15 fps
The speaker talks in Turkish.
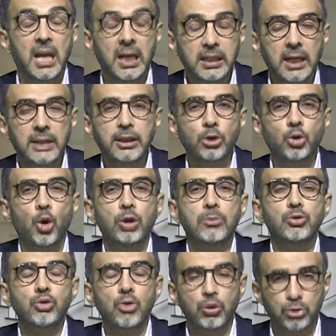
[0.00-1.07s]
Ekranda
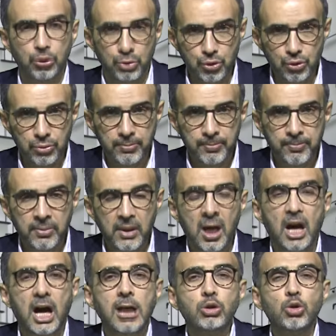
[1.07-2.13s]
görmüş olduğunuz
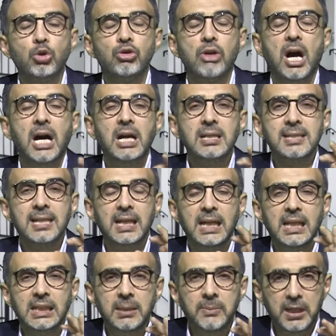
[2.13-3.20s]
Asos Arsa
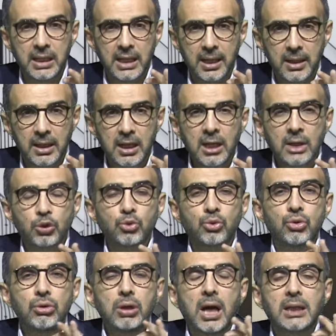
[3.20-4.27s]
ekibiyle
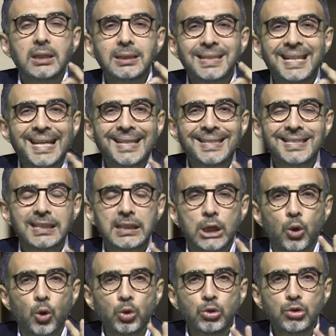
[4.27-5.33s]
dünyanın neresinde
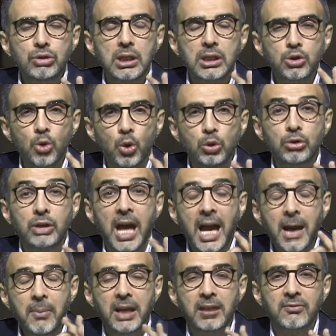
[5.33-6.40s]
olursanız olun
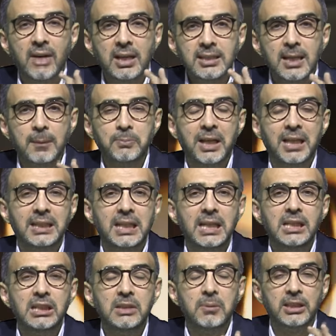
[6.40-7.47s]
hemen WhatsApp'tan
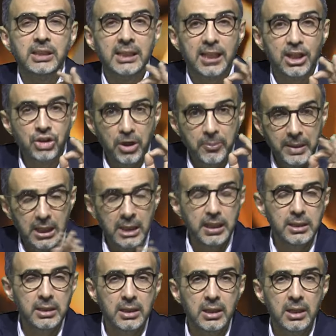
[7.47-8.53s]
irtibata geçebilir